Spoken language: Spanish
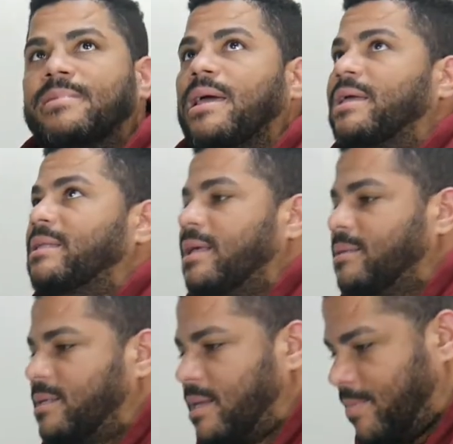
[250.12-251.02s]
Ahí está.
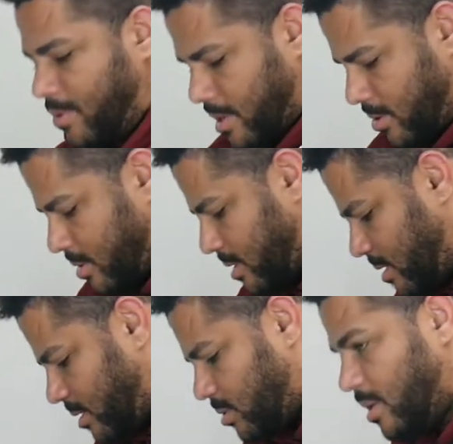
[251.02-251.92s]
Quieres ponerlo
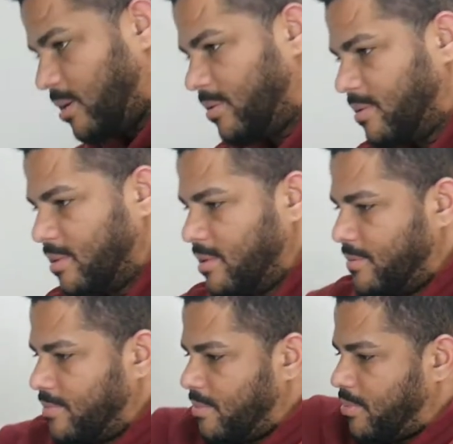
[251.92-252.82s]
desde el suelo.
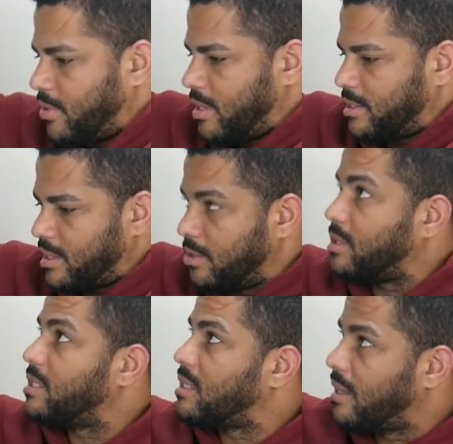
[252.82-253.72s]
Podría hacerlo
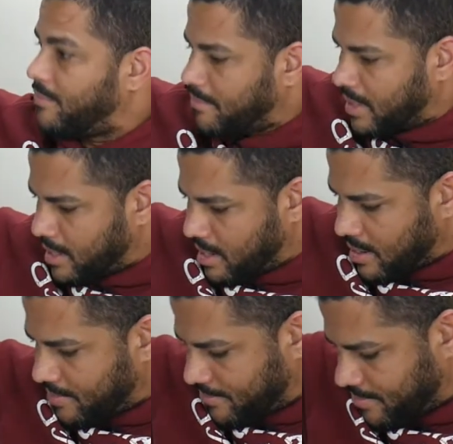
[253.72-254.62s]
de esta
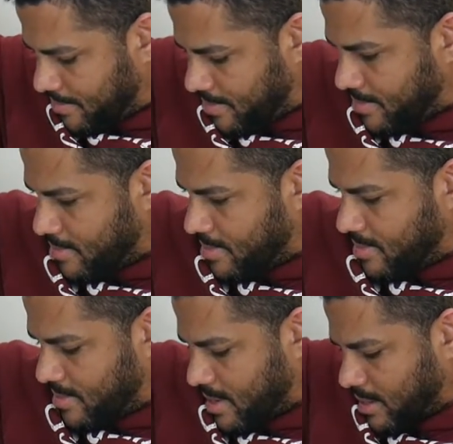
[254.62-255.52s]
manera.
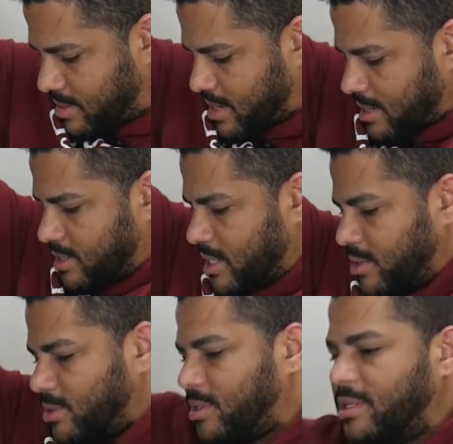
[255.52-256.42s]
Así es,
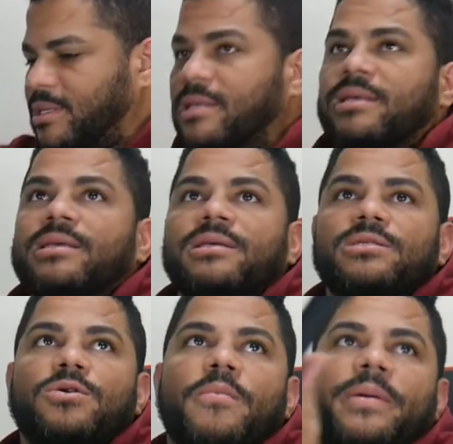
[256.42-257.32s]
chicos.
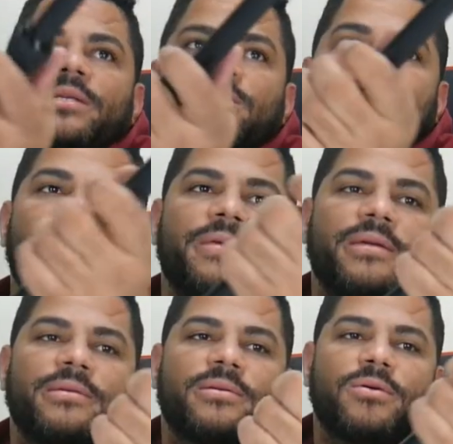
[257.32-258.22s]
Súper, súper
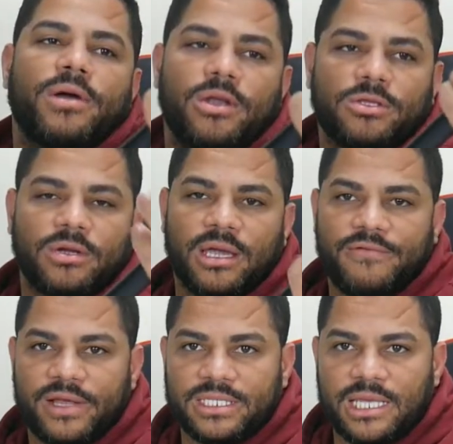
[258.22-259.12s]
bien. Con el otro que es
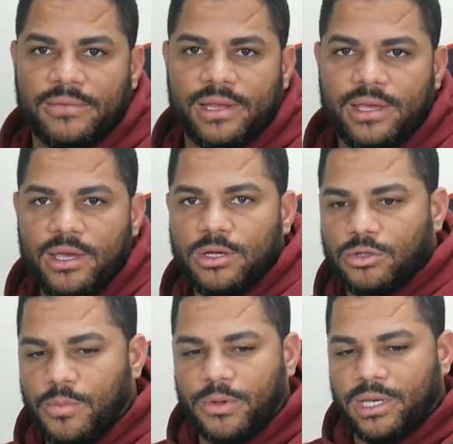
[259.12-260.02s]
flexible,
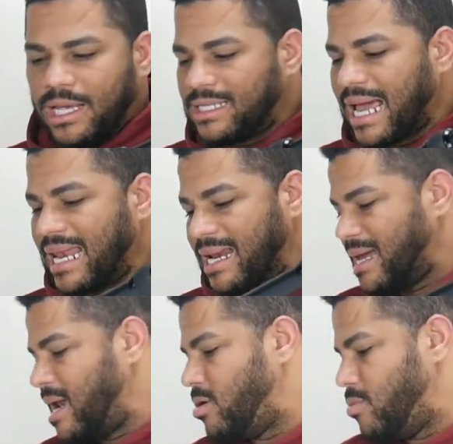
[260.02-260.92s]
tú podrías
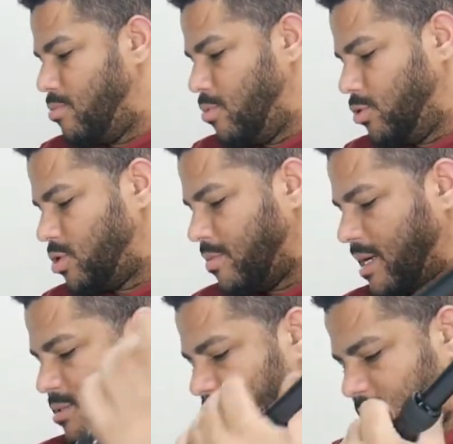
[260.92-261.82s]
alargarlo mucho
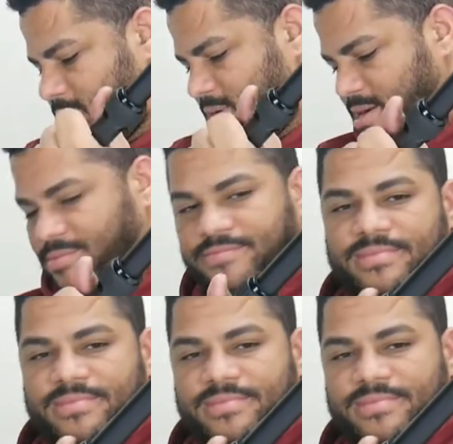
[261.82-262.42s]
más todavía.